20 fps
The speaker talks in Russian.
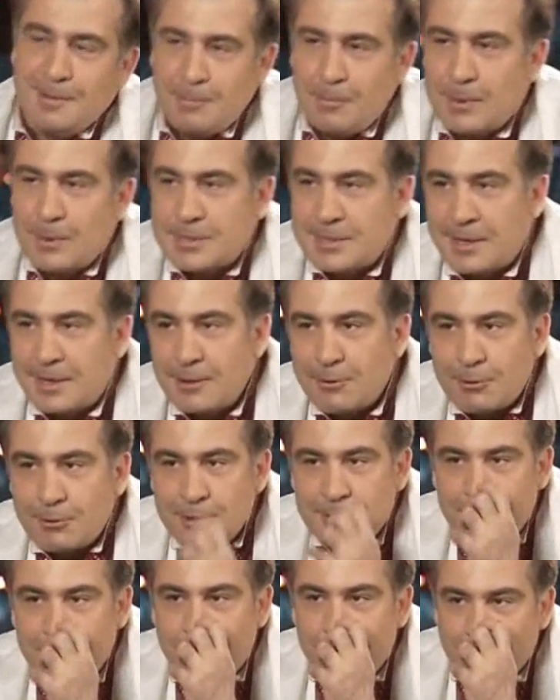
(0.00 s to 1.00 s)
Мы постоянно
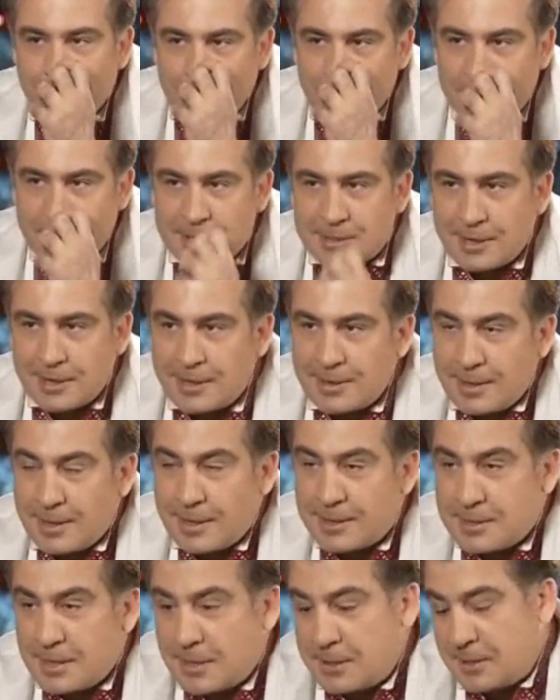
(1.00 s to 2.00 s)
ходим в клубы, рестораны,
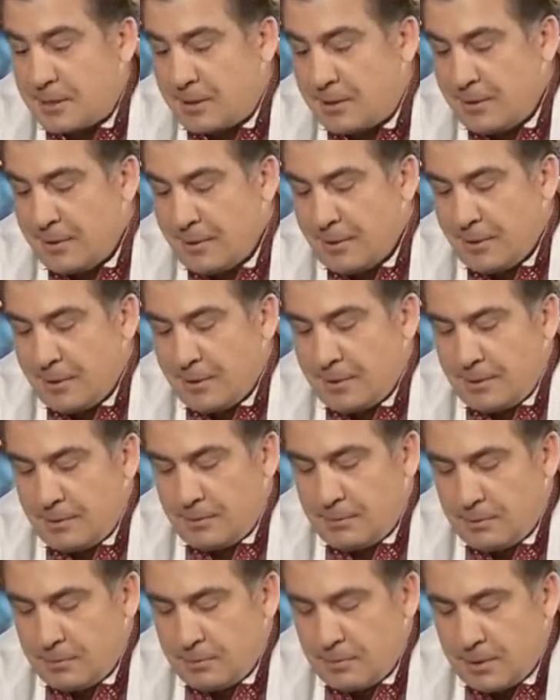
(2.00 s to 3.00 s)
и, кстати,
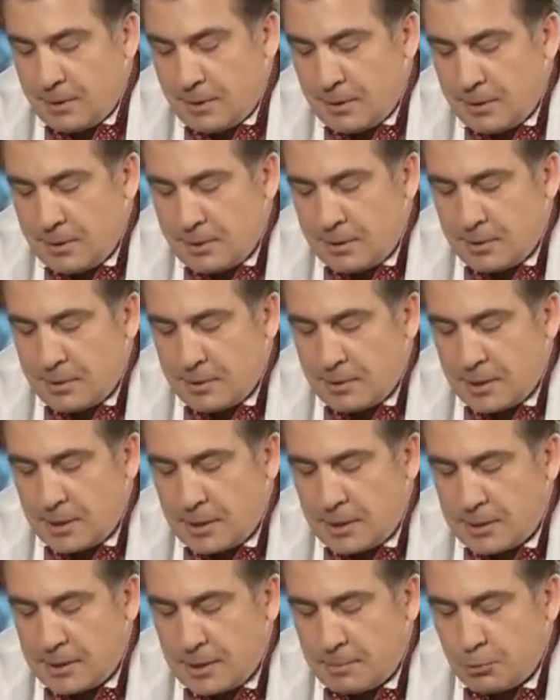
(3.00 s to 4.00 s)
э,
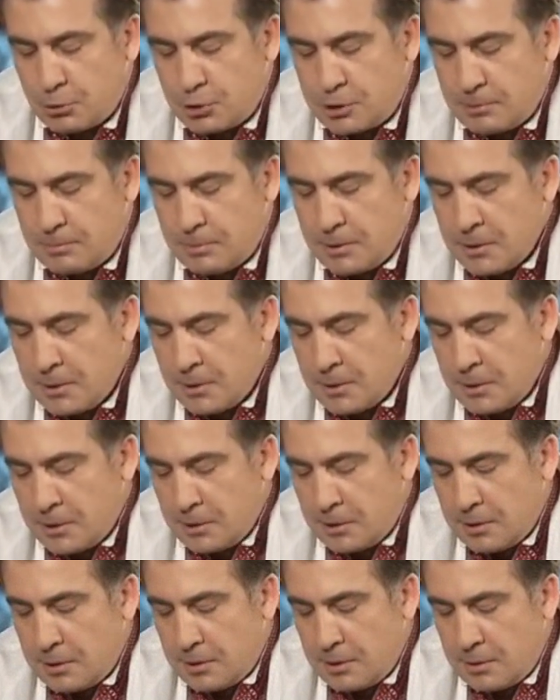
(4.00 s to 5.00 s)
э, допустим,
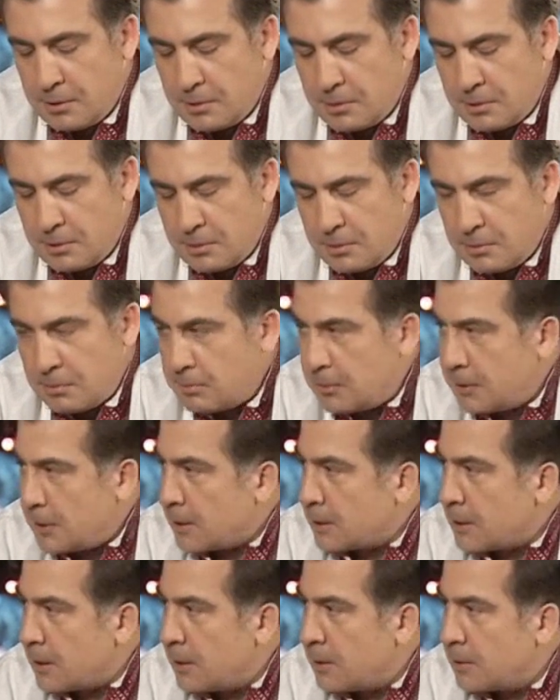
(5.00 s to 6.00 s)

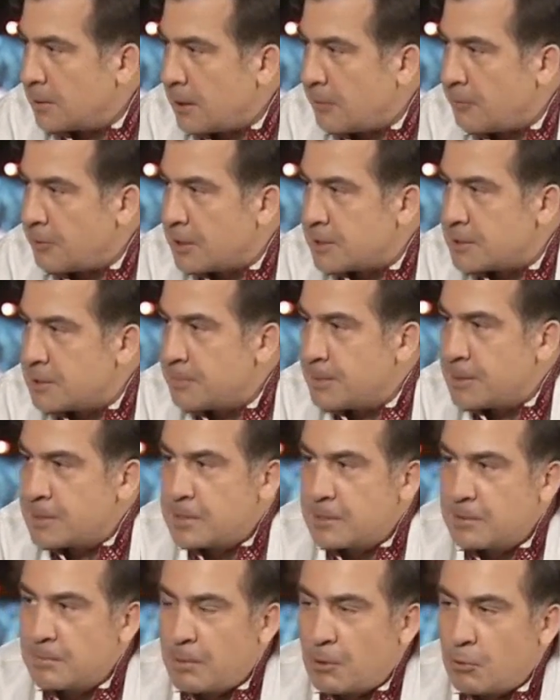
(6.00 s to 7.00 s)
иногда на
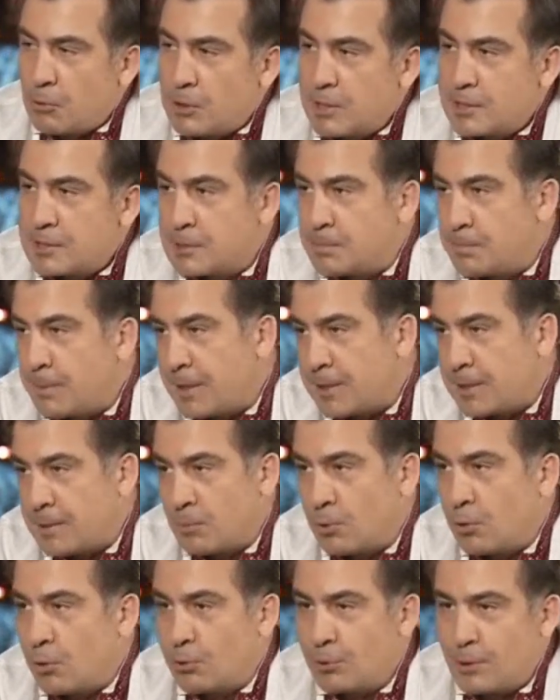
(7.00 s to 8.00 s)
велосипеде могу ездить по
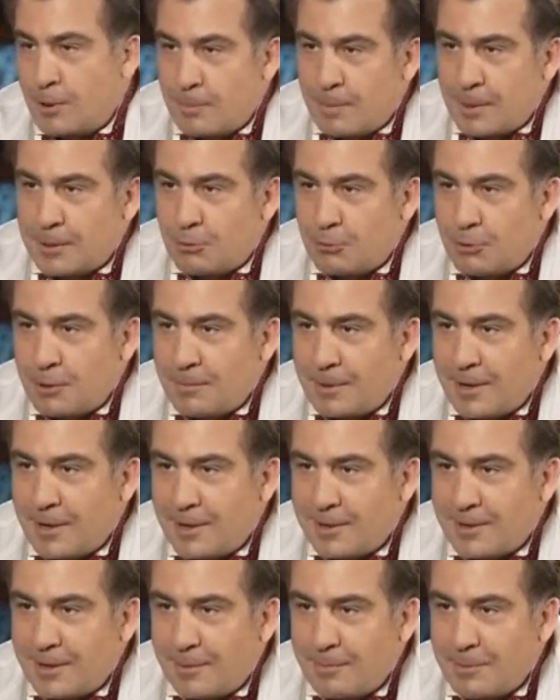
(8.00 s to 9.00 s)
этому городу или по другим
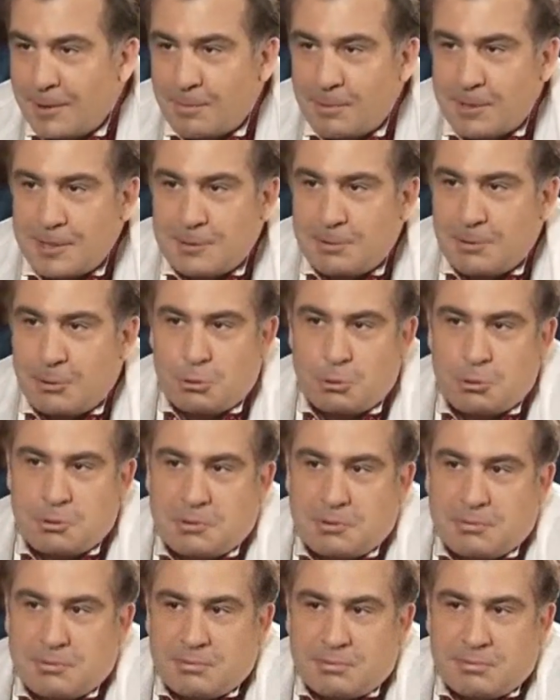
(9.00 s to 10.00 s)
городам, и, в принципе, люди
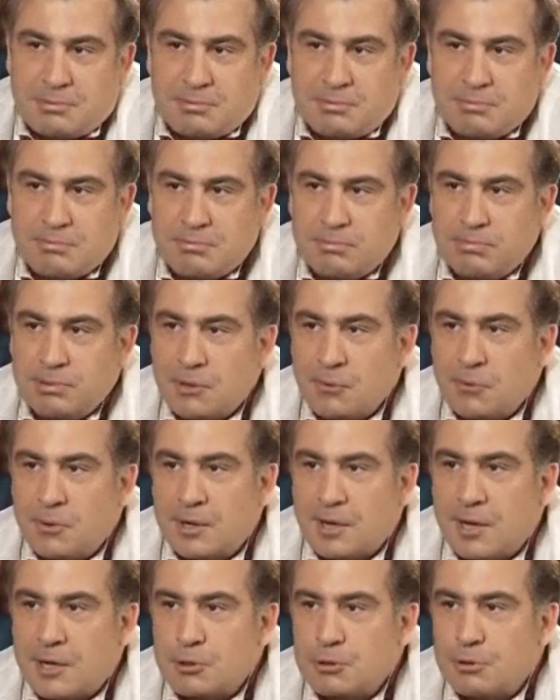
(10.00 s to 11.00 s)

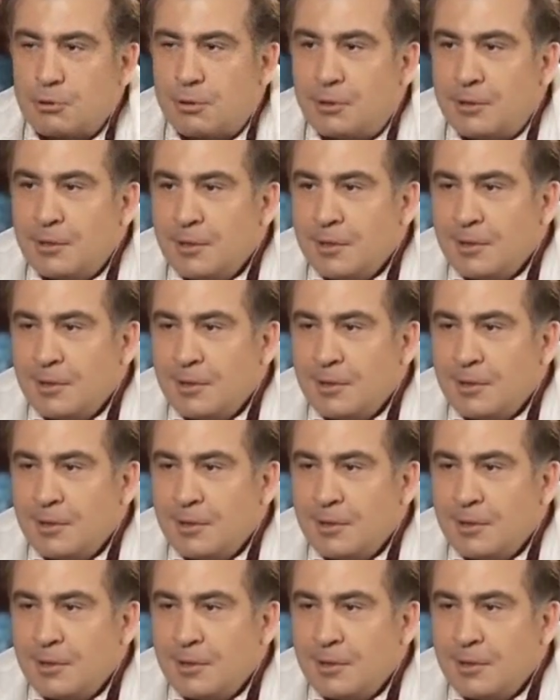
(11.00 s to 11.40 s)
привыкли, а что...